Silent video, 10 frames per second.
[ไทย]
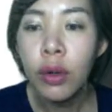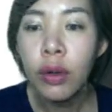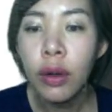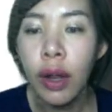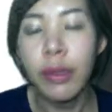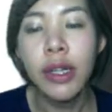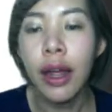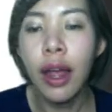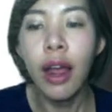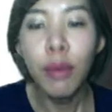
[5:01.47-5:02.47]
เอ้ไม่ใช่
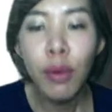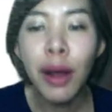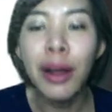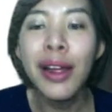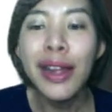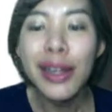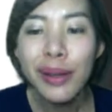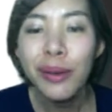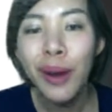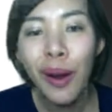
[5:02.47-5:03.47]
พวกซู
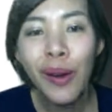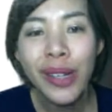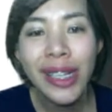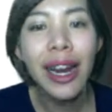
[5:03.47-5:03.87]
โดซิล